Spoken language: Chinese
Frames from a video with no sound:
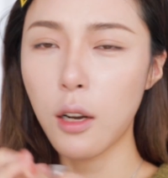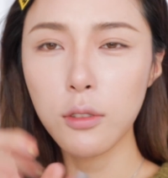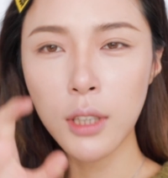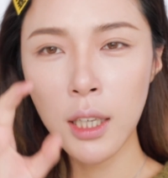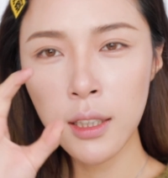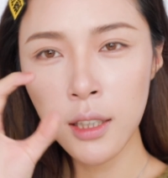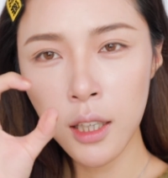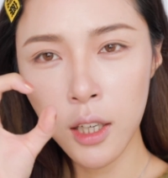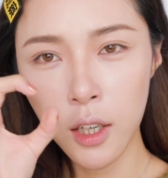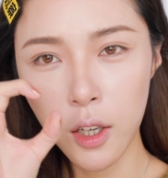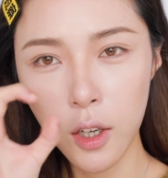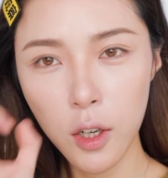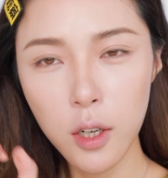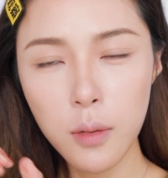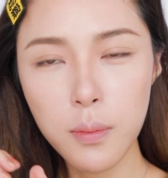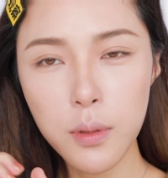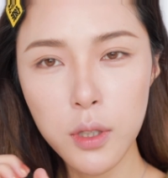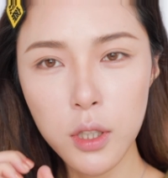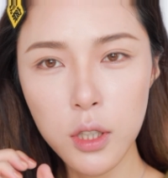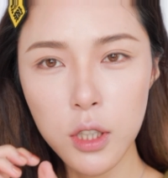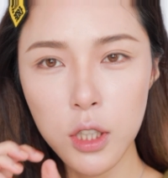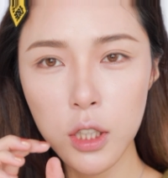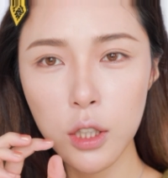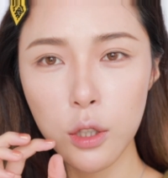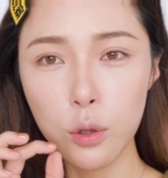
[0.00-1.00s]
然后它的盒儿不
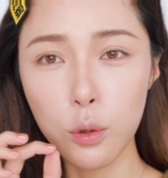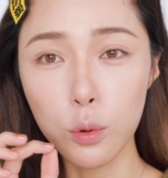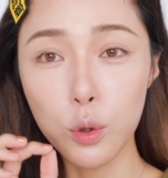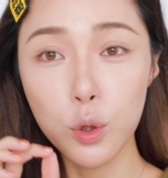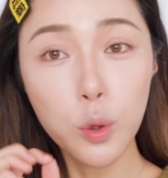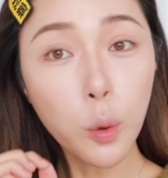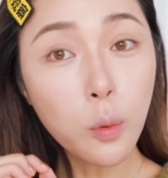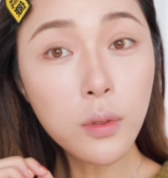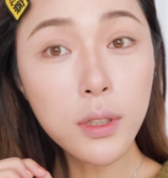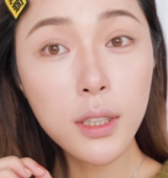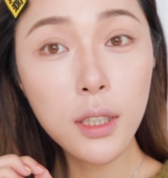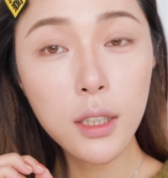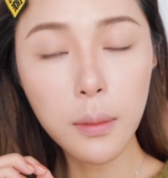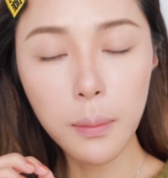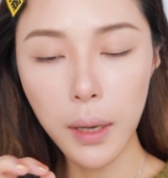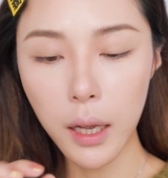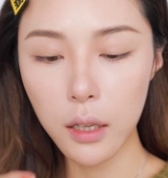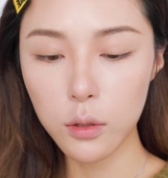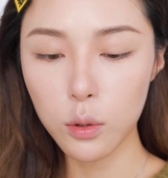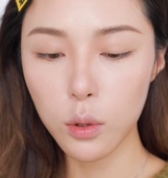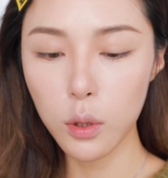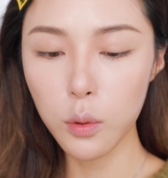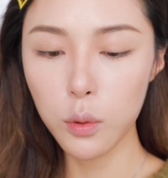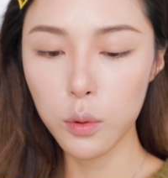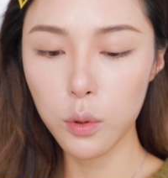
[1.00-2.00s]
是是那种棕色的
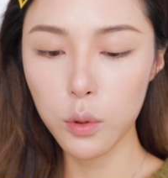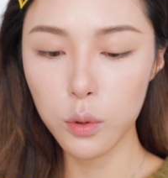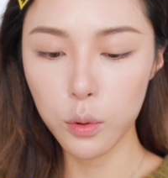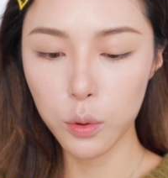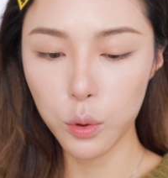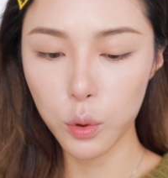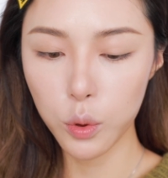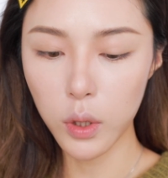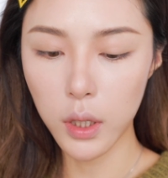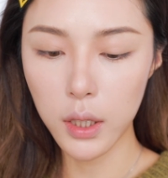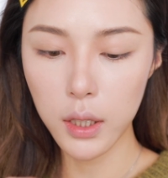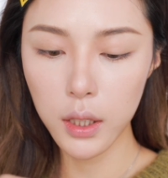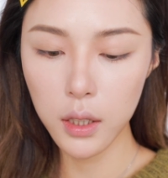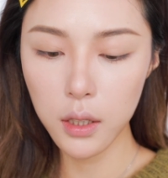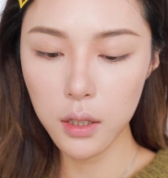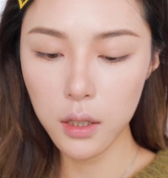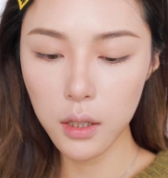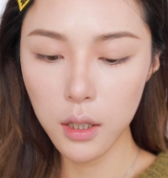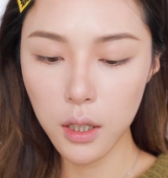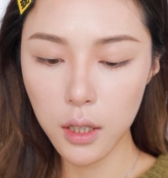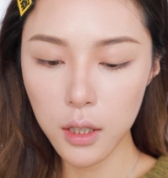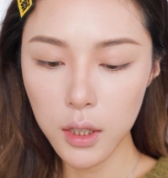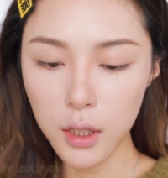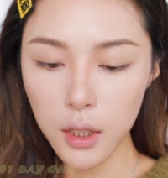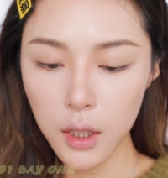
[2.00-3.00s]
嘛，所以我就选了一
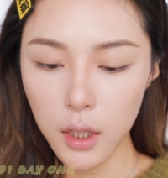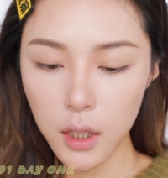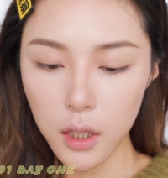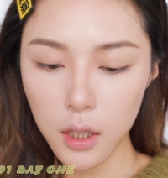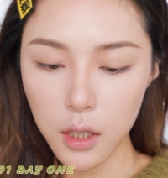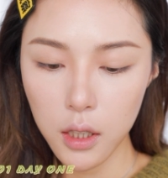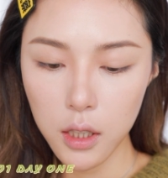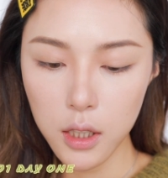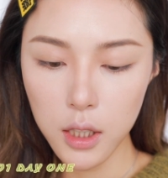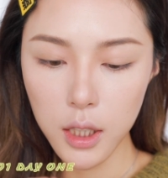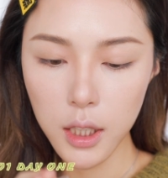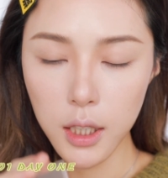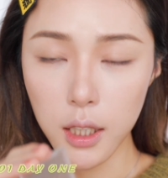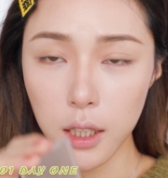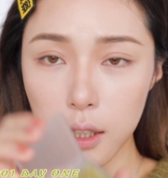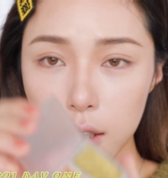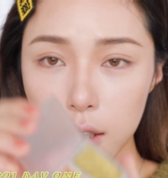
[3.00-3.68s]
个。这个